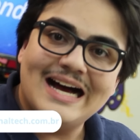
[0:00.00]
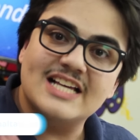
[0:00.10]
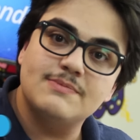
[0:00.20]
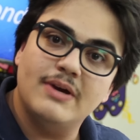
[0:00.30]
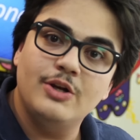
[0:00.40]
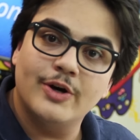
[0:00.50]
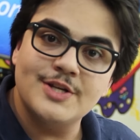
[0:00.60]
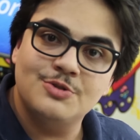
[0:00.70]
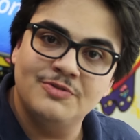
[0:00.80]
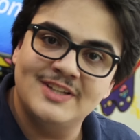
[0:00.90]
As
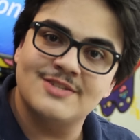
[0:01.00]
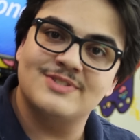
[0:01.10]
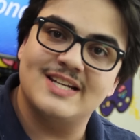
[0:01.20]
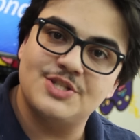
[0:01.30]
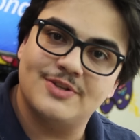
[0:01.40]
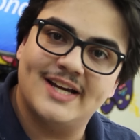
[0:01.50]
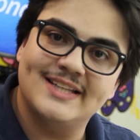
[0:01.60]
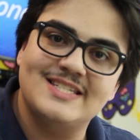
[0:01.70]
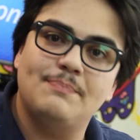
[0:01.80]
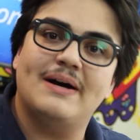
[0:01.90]
melhores dúvidas são
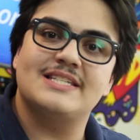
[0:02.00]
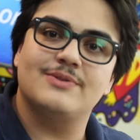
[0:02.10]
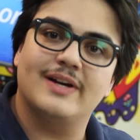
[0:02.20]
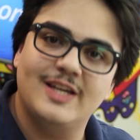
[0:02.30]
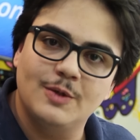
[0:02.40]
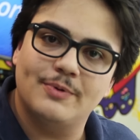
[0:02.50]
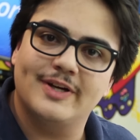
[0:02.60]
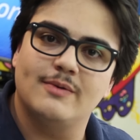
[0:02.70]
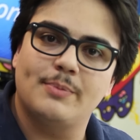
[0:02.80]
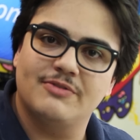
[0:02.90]
selecionadas e passam aqui no
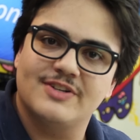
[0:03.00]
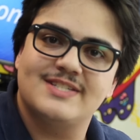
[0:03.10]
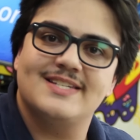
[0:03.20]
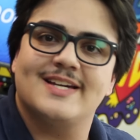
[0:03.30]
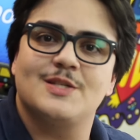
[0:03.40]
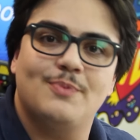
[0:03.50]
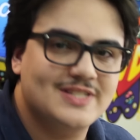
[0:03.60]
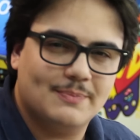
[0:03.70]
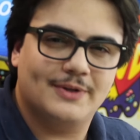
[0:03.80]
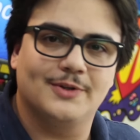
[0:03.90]
programa para vocês a
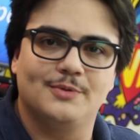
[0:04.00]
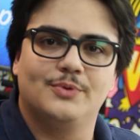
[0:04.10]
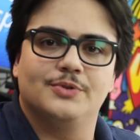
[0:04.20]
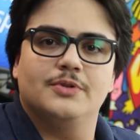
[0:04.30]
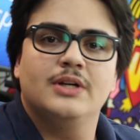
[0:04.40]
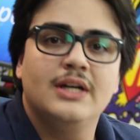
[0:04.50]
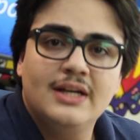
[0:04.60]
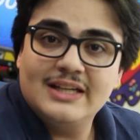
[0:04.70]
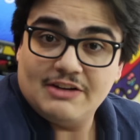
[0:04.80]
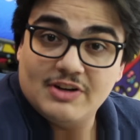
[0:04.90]
resposta para todo mundo.
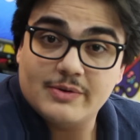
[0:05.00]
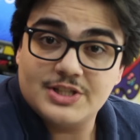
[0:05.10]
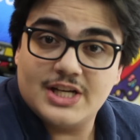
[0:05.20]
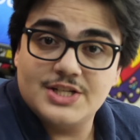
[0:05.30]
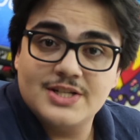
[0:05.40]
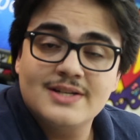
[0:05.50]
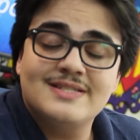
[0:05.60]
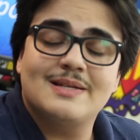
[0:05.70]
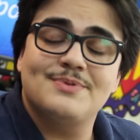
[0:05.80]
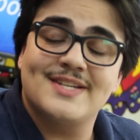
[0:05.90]
Quer falar com a gente?
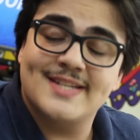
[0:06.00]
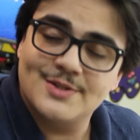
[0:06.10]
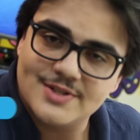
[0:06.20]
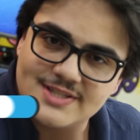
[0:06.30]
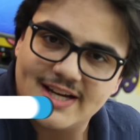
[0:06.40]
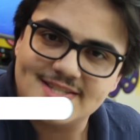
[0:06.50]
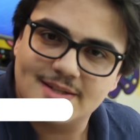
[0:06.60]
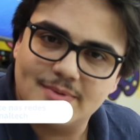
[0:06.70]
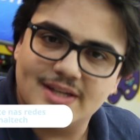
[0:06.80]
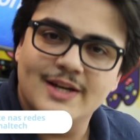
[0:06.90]
Estamos nas redes sociais
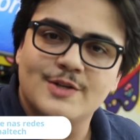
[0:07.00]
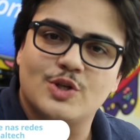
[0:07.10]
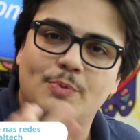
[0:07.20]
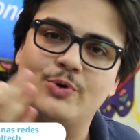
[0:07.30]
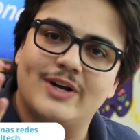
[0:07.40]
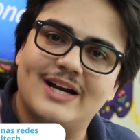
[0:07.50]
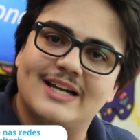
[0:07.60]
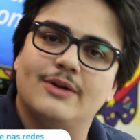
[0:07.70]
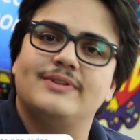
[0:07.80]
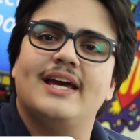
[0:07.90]
também. Só procurar
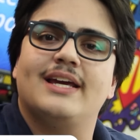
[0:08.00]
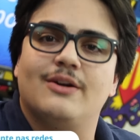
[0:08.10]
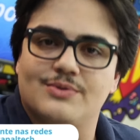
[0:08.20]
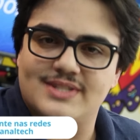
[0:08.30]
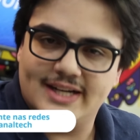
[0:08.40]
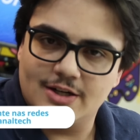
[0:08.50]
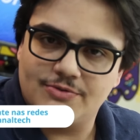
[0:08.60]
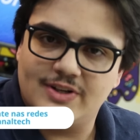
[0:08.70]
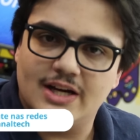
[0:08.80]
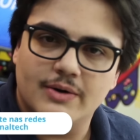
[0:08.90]
Canaltech com CH no
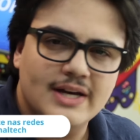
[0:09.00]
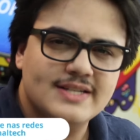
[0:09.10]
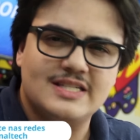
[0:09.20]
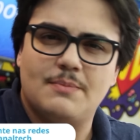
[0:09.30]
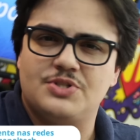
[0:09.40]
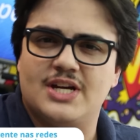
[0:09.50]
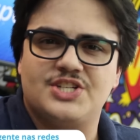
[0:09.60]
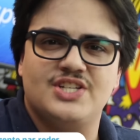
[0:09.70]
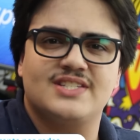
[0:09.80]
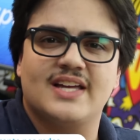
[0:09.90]
final.
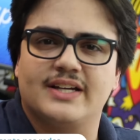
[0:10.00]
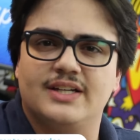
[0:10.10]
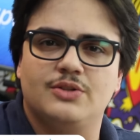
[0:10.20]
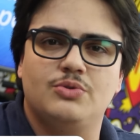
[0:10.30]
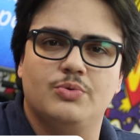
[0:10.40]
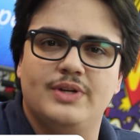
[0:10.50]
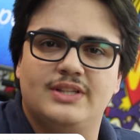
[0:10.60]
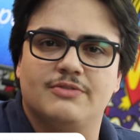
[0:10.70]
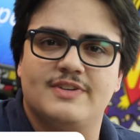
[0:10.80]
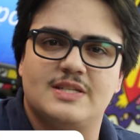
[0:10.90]
Snapchat, Instagram,
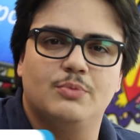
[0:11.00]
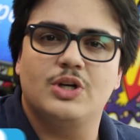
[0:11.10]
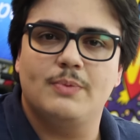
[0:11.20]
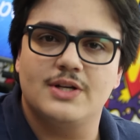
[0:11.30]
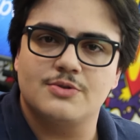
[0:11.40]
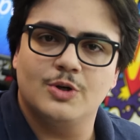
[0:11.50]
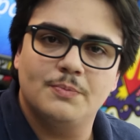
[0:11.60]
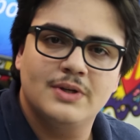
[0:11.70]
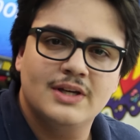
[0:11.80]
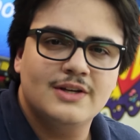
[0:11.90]
Twitter, Facebook,
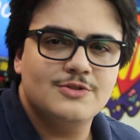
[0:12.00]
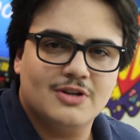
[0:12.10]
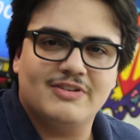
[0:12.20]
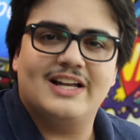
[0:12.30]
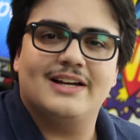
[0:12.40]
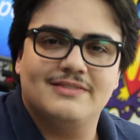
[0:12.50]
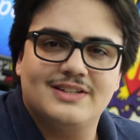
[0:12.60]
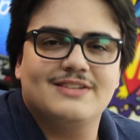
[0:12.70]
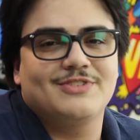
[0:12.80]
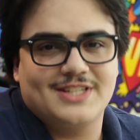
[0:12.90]
Periscope. Só vê lá
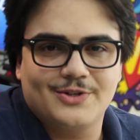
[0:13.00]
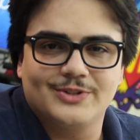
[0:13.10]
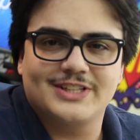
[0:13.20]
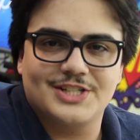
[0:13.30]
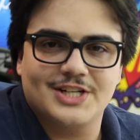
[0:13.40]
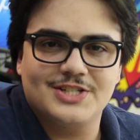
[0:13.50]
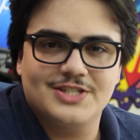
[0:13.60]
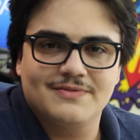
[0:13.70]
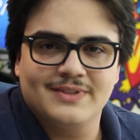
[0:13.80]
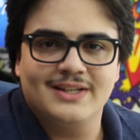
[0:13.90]
que aí você encontra a gente.
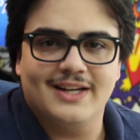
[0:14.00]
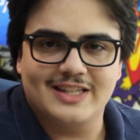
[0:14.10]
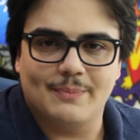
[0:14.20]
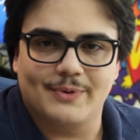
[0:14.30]
Até a